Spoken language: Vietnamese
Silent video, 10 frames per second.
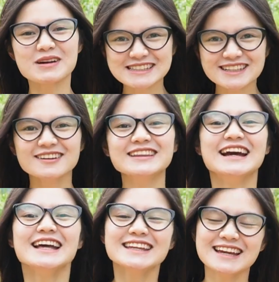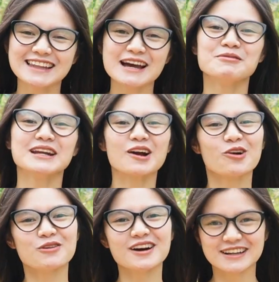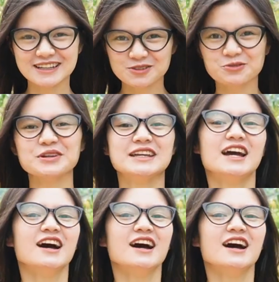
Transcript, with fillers: bắc sơn thì hiện tại mình đã có ở đây rồi